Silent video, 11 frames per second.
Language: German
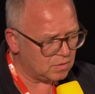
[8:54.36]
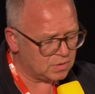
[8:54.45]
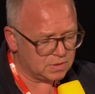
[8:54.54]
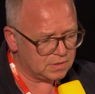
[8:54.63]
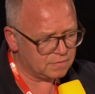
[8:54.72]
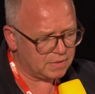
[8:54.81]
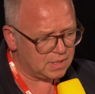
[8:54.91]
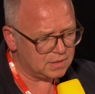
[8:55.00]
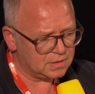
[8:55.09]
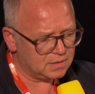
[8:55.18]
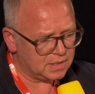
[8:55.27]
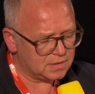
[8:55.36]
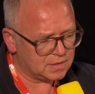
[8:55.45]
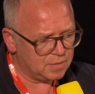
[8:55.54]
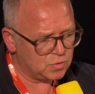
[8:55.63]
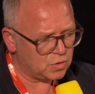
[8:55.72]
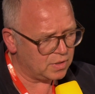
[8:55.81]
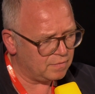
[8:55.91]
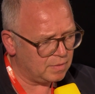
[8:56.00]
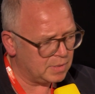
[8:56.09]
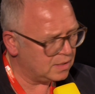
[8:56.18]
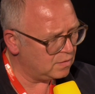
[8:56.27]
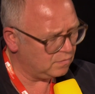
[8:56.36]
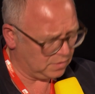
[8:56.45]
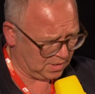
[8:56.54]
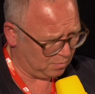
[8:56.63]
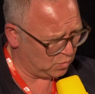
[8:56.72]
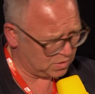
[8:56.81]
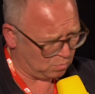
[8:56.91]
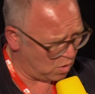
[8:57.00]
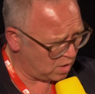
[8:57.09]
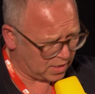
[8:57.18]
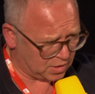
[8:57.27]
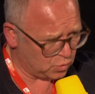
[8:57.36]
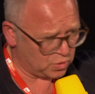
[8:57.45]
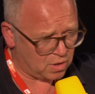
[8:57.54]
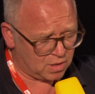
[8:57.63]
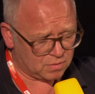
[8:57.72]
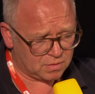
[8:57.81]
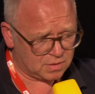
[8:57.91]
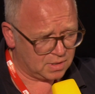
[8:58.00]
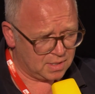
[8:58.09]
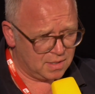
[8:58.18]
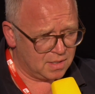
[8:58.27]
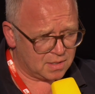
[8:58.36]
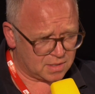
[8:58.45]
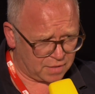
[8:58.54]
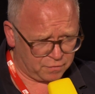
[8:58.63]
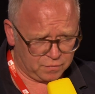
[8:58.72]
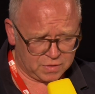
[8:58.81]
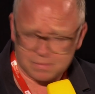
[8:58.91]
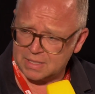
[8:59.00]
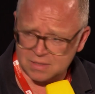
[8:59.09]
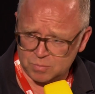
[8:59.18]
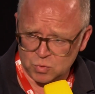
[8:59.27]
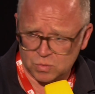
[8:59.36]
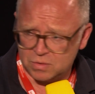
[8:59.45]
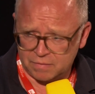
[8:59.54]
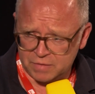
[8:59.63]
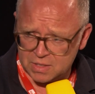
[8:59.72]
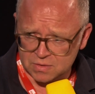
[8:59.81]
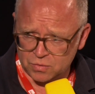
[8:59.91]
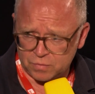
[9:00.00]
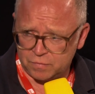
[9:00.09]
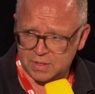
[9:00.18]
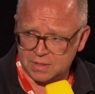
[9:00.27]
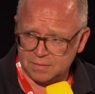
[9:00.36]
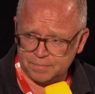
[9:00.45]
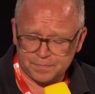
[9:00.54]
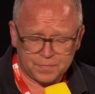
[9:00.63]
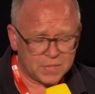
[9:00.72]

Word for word: auch das war alles extrem teuer, weil man dann irgendwie sagen musste, morgen nach New York und ein Treffen für 20 Minuten dann wieder zurückfliegen.